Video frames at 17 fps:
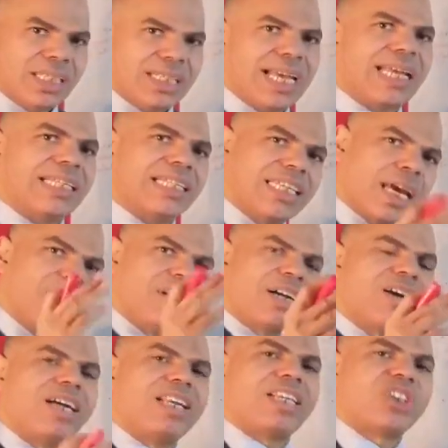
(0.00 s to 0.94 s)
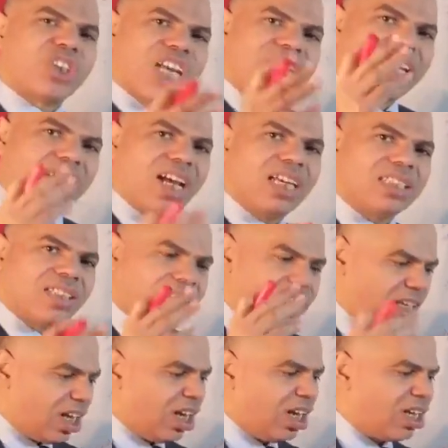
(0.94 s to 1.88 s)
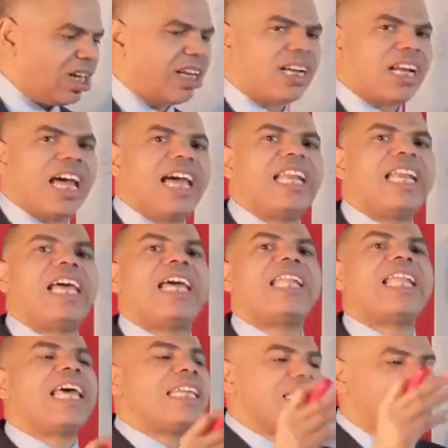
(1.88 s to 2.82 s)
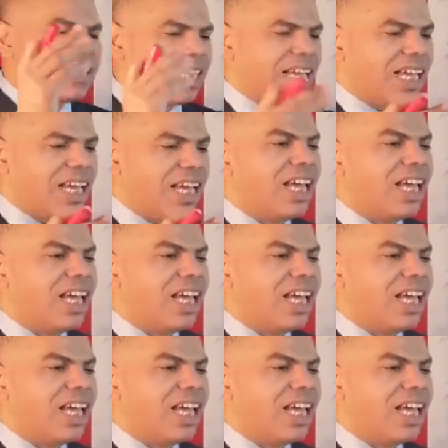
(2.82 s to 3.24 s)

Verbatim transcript: يعني كما قال الشاعر أيضا الآخر ألا ليت